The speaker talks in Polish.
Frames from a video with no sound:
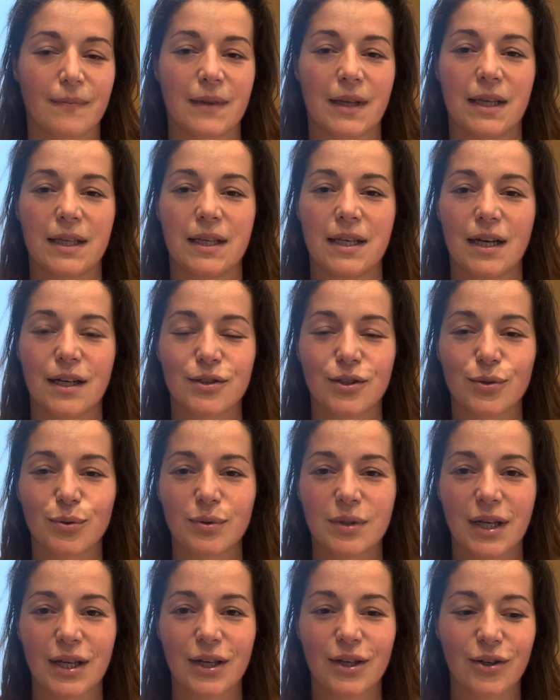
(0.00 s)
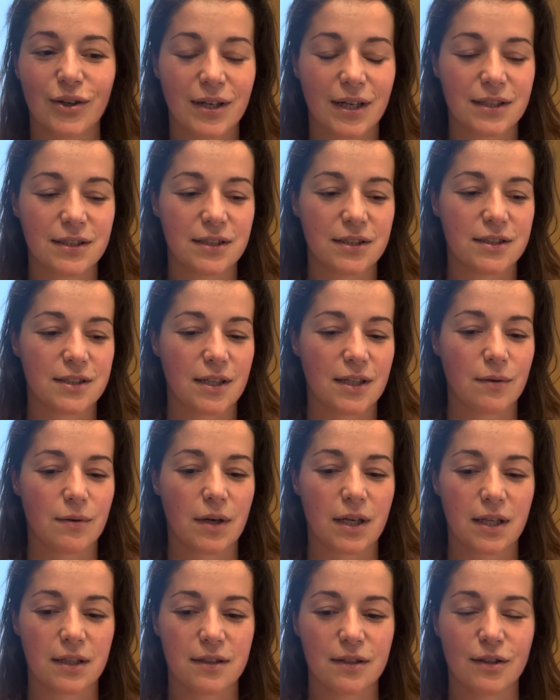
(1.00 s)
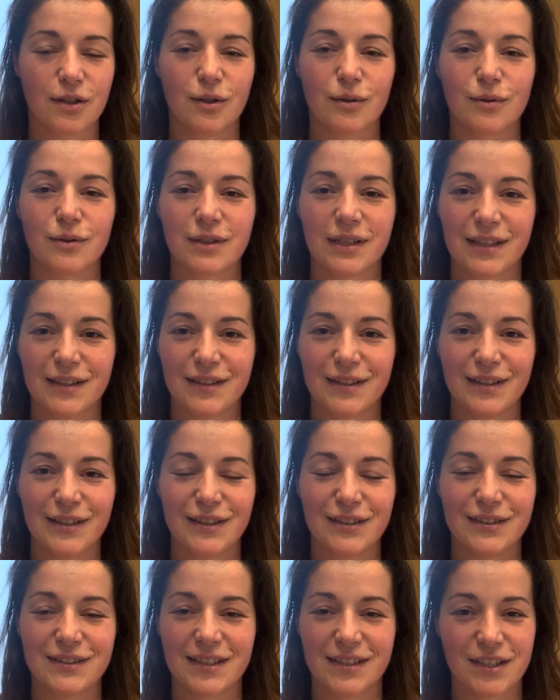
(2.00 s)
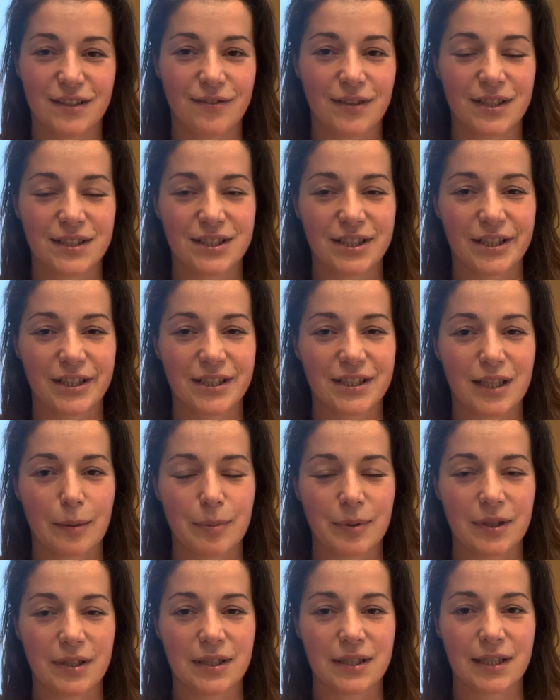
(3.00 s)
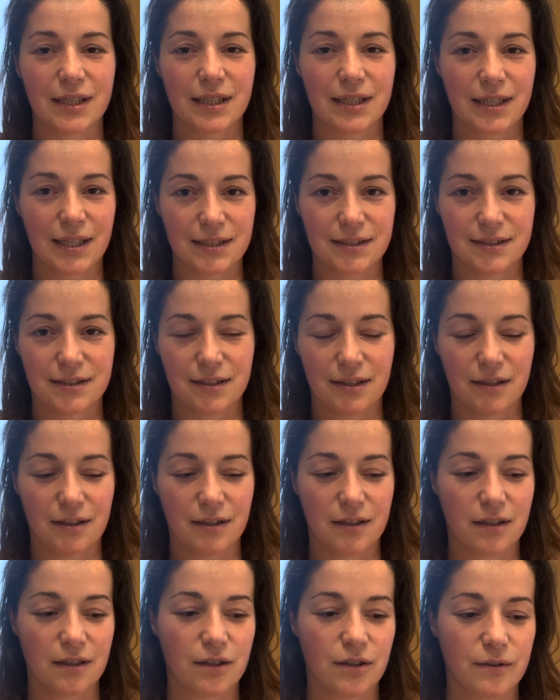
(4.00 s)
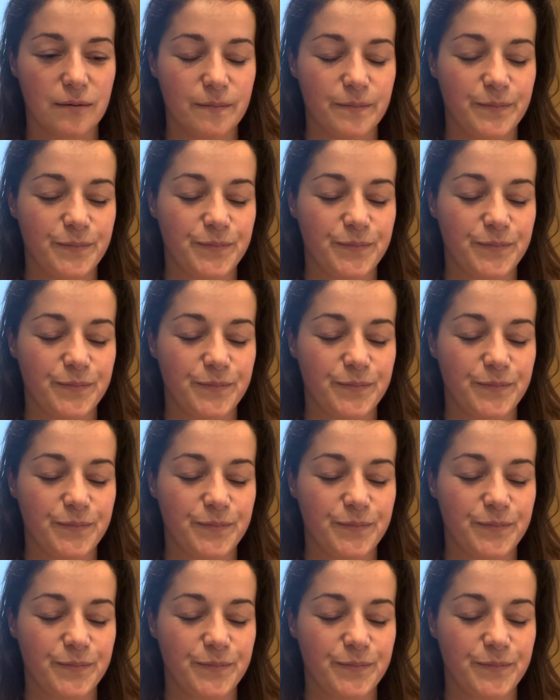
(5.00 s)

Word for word: Jak to tutaj, kochani, działa, kiedy, kiedy zadziewa się etap integracji ego?